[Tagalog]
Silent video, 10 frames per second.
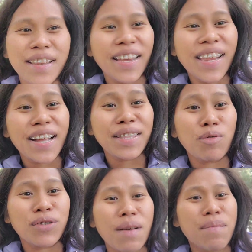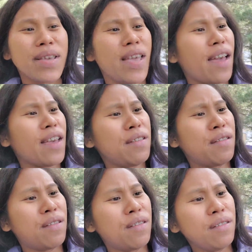Kinagat ako sa kamay eh. Ayan
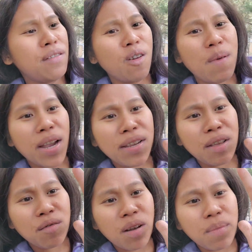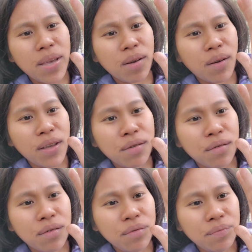oh, lumaki na yung kamay ko, ayun
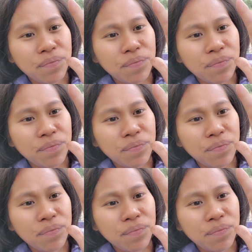oh.